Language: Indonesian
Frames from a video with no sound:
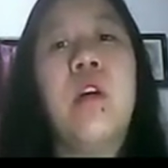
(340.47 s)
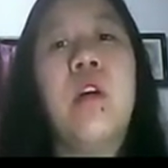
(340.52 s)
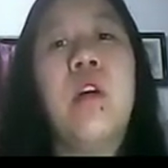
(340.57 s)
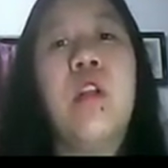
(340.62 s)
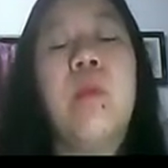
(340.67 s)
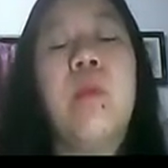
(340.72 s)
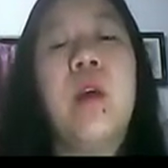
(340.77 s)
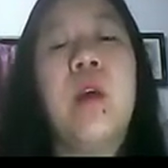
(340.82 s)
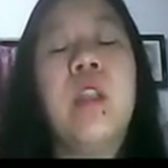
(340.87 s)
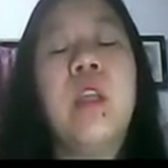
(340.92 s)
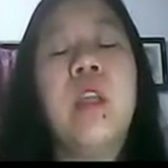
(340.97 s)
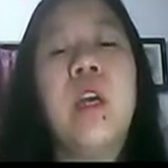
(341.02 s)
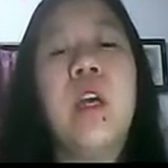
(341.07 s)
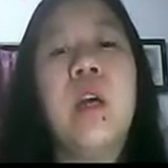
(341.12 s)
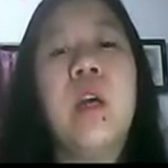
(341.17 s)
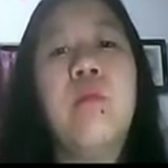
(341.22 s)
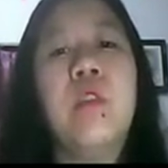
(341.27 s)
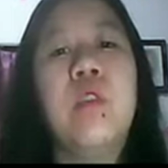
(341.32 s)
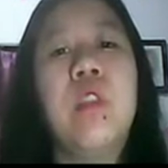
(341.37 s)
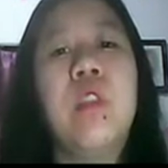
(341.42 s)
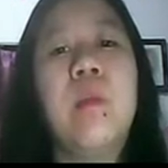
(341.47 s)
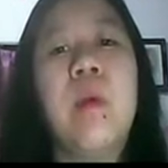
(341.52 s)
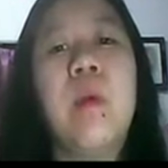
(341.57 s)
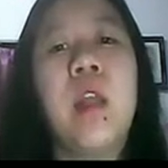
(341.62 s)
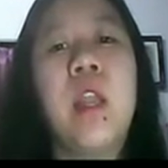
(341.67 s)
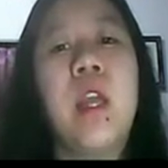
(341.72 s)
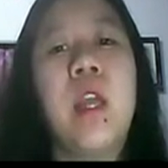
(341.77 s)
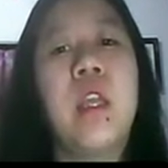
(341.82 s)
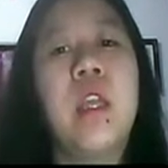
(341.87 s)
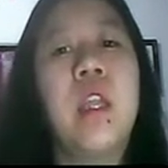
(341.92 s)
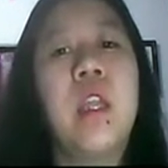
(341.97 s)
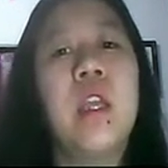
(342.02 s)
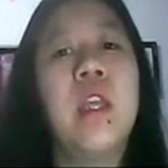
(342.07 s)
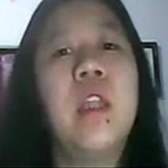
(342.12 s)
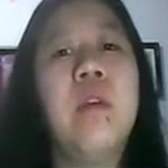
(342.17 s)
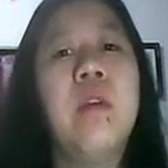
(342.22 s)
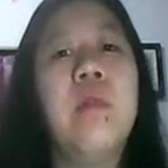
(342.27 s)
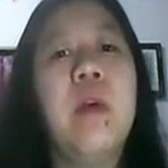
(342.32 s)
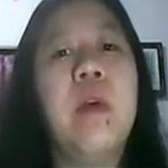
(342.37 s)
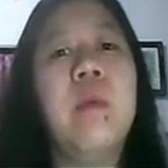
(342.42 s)
Kalau pada multipara,
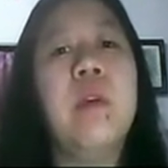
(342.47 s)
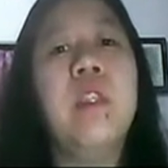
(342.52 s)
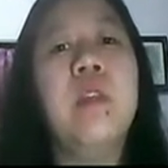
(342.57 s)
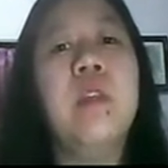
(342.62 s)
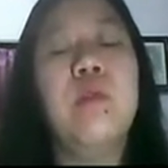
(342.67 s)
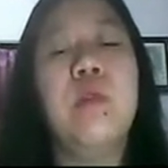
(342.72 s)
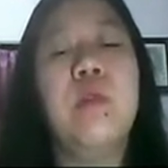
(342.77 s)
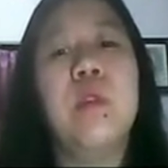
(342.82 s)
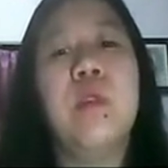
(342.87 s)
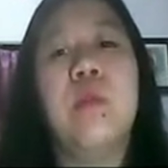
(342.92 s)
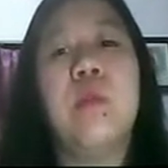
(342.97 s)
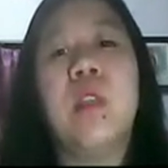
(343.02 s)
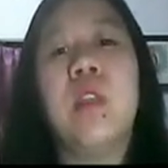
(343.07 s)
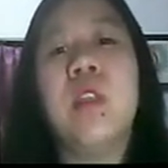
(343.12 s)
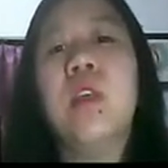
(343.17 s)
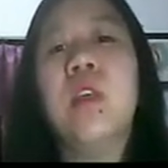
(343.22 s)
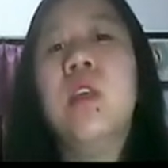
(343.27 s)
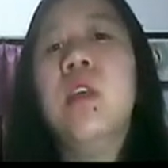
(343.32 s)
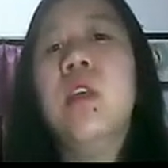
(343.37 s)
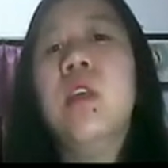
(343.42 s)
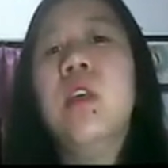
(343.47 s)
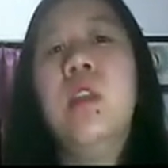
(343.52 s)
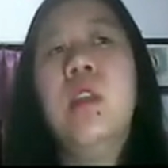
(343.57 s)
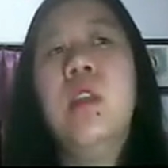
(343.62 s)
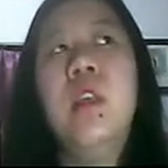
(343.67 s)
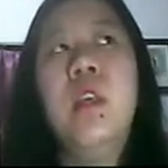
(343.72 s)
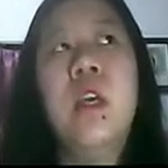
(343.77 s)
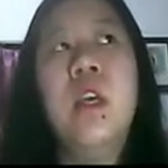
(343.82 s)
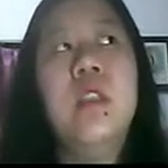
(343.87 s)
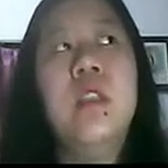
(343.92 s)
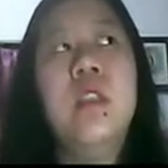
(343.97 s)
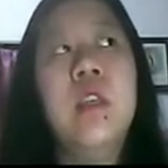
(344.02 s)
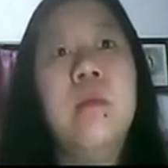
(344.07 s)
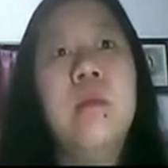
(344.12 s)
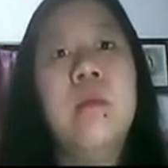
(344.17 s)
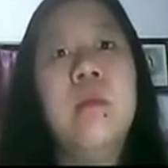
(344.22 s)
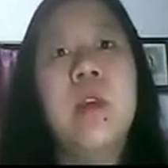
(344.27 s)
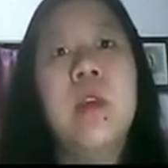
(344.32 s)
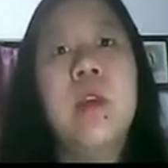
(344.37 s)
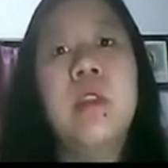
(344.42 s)
kira-kira berapa jam teman-teman? 3
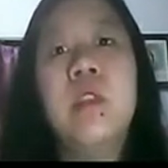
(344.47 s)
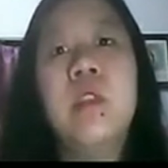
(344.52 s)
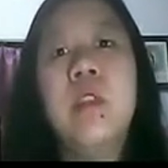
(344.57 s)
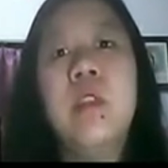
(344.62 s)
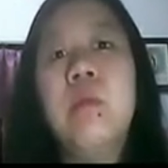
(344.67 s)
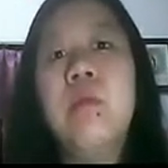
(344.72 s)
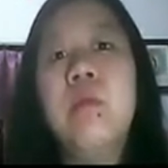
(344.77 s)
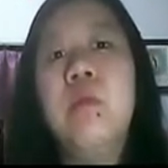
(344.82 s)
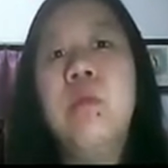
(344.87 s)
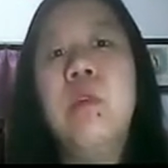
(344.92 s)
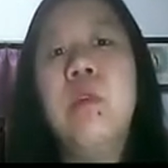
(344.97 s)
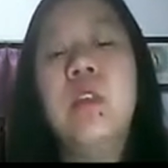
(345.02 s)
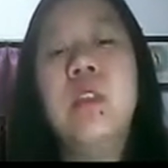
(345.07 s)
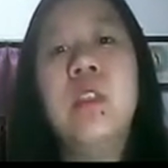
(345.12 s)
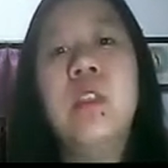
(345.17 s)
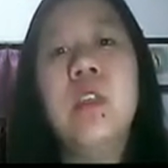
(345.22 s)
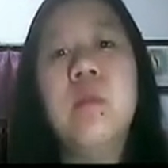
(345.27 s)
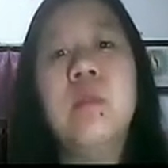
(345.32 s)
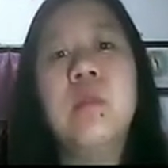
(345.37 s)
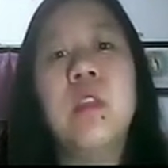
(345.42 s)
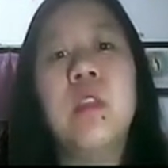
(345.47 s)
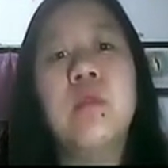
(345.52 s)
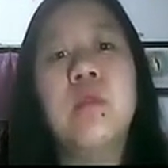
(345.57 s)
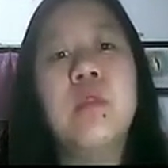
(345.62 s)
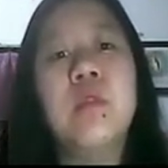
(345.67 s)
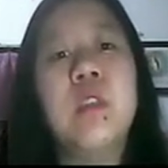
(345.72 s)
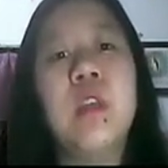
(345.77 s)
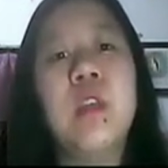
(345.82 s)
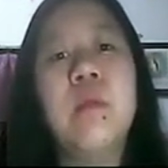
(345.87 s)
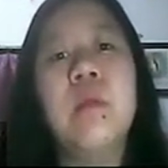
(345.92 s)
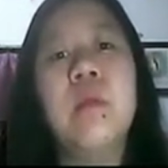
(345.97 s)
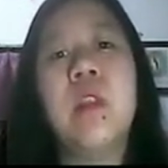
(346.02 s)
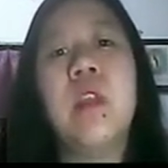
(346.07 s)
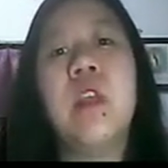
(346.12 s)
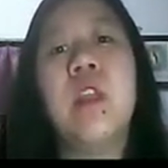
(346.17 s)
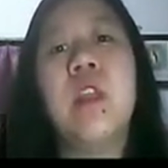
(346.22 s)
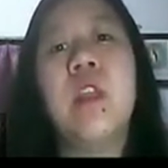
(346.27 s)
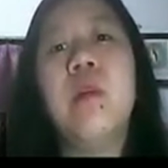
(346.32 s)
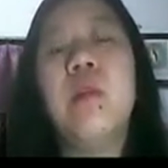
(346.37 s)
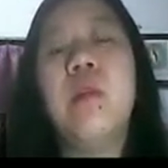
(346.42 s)
jam, empat jam, dua jam, satu jam,
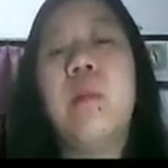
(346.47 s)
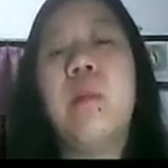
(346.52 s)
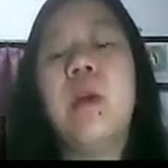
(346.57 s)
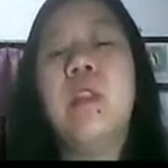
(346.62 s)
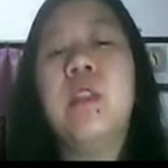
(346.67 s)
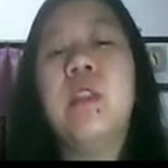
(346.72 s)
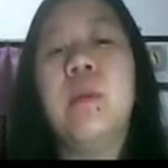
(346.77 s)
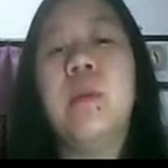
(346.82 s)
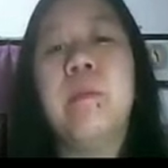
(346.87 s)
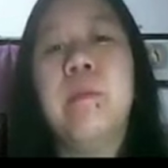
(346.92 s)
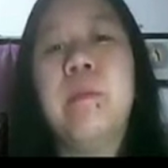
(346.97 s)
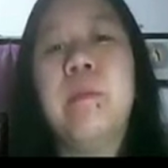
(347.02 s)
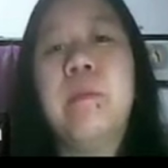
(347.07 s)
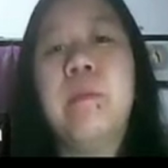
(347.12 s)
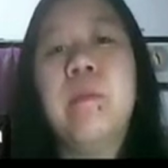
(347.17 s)
kira-kira berapa jam?